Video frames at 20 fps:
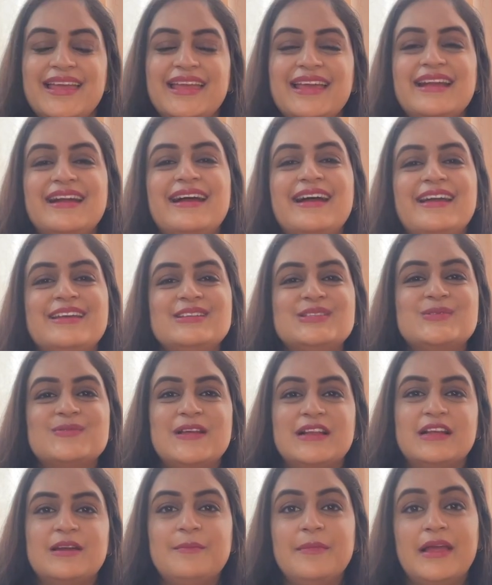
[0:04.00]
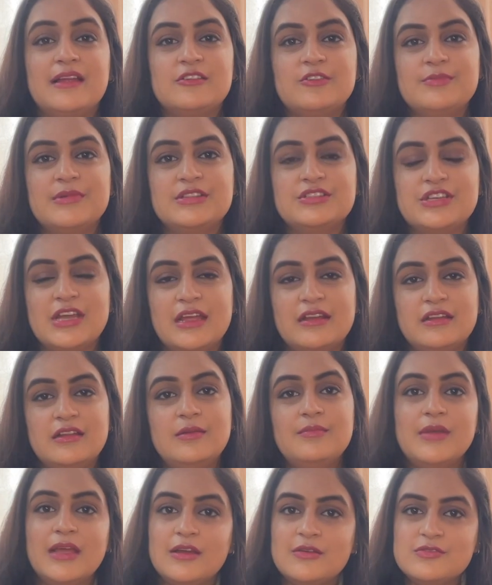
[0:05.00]
हे गाइस वेलकम बैक टू माय चैनल
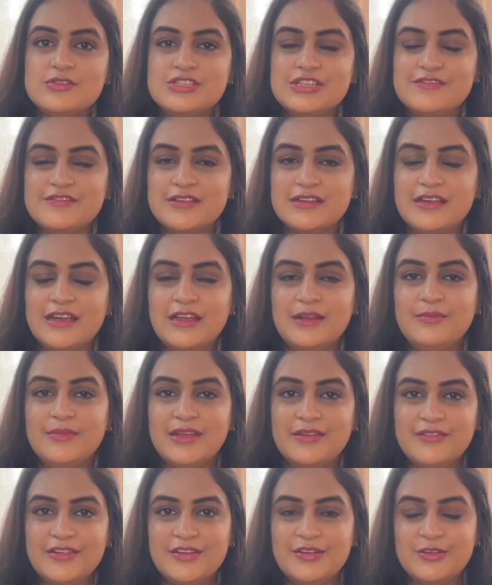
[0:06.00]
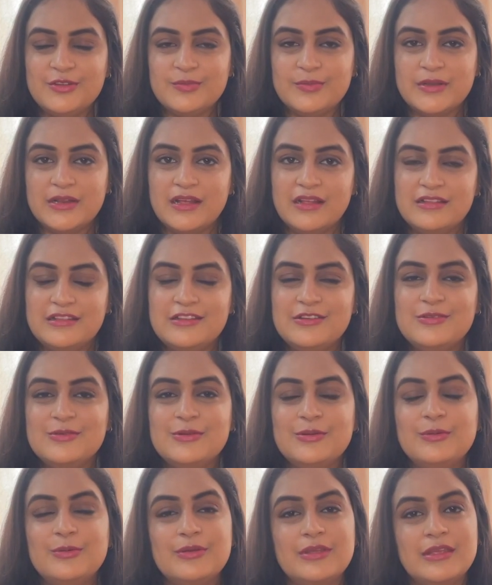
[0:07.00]
मैं हूं शिविका एंड मैं वीडियोस बनाती हूं
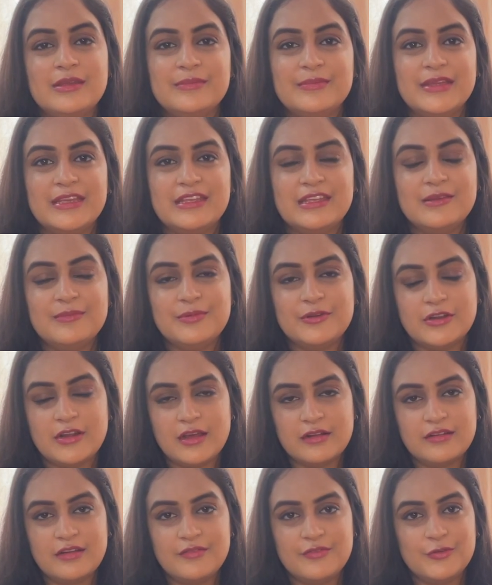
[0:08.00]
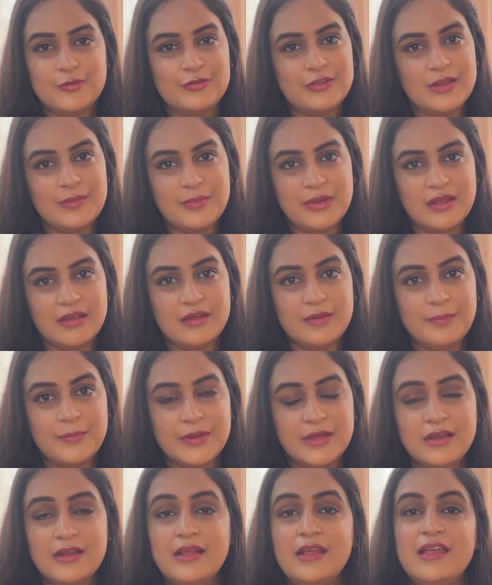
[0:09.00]
कुकिंग बेकिंग प्रोडक्ट रिव्यूज एंड मेकअप
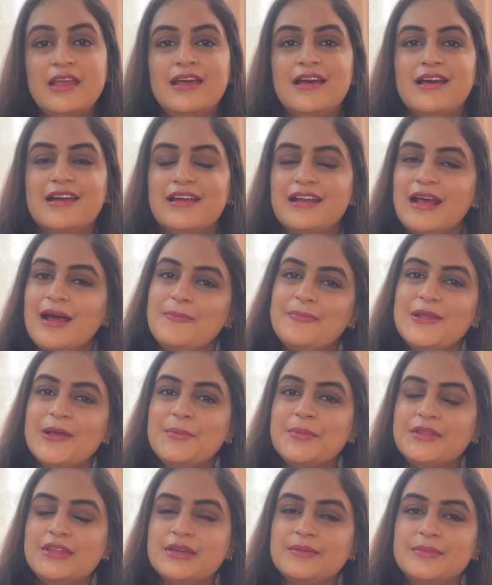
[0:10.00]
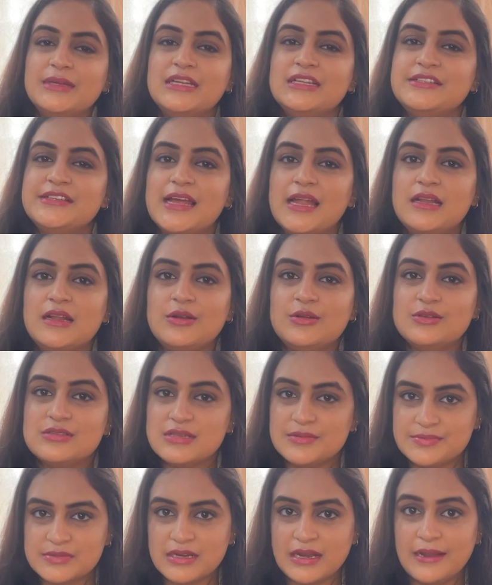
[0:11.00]
पर अगर आपने अभी तक मेरे चैनल को
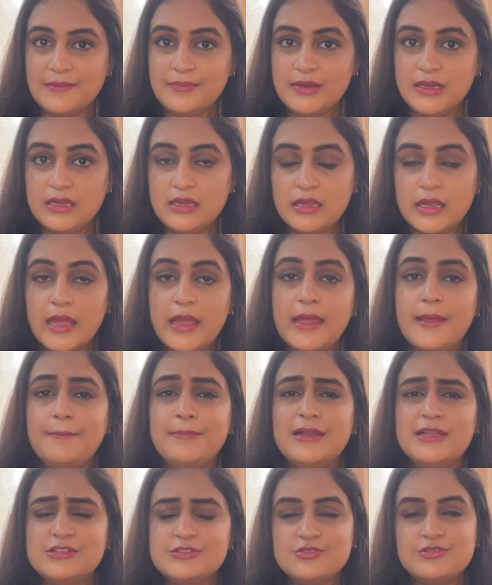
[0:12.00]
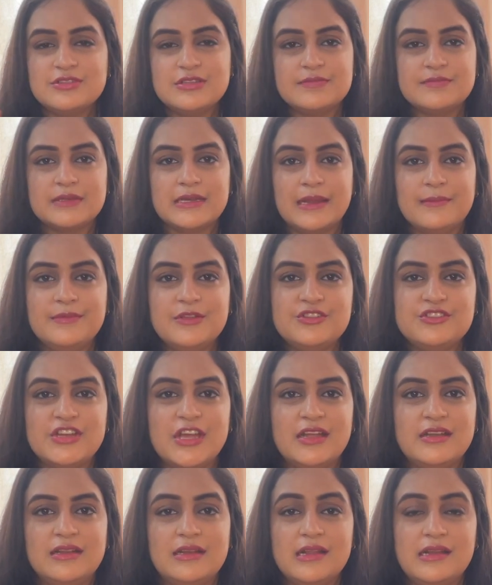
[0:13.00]
सब्सक्राइब नहीं किया है प्लीज डू सब्सक्राइब द
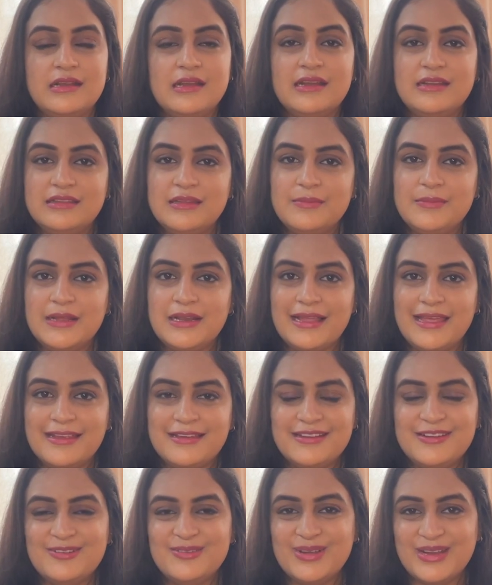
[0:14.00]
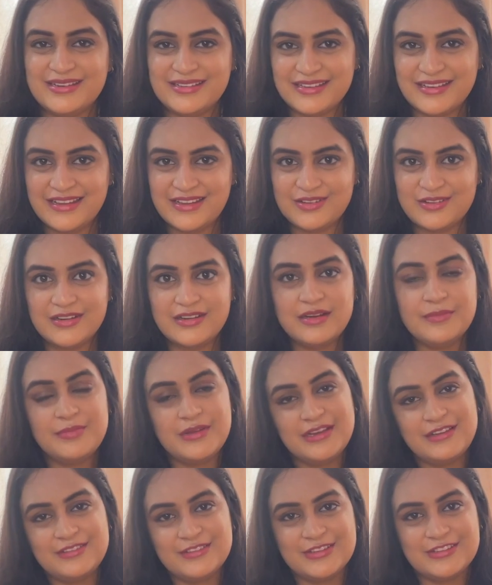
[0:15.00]
चैनल एंड हिट द बेल आइकन टू गेट द रेगुलर
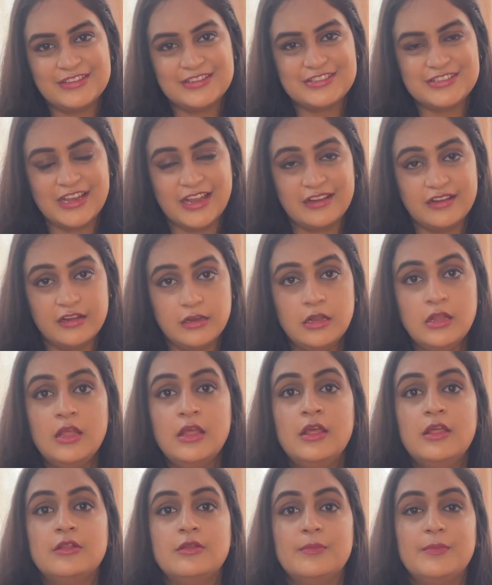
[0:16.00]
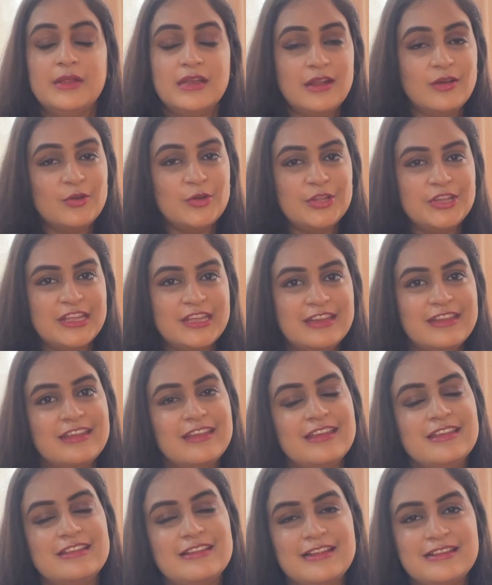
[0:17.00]
अपडेट्स ऑन द चैनल तो बिना कोई देरी
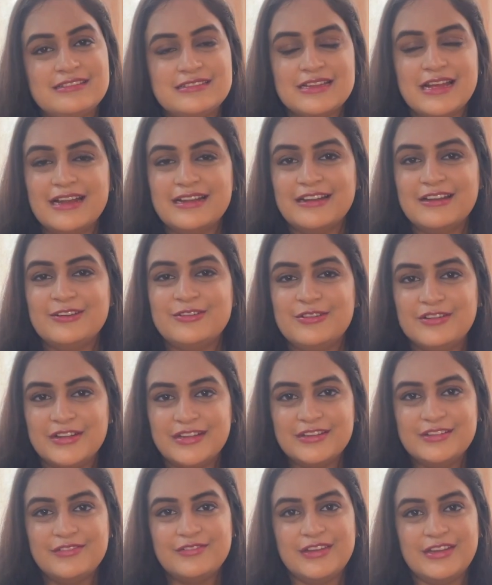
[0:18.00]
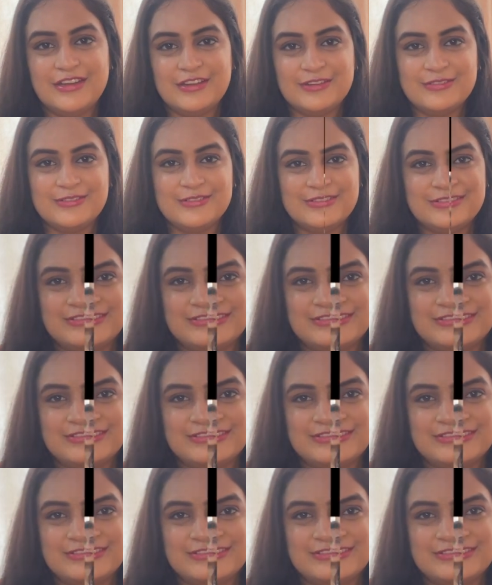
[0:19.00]
के लेट स्टार्ट आर टूडेज वीडियो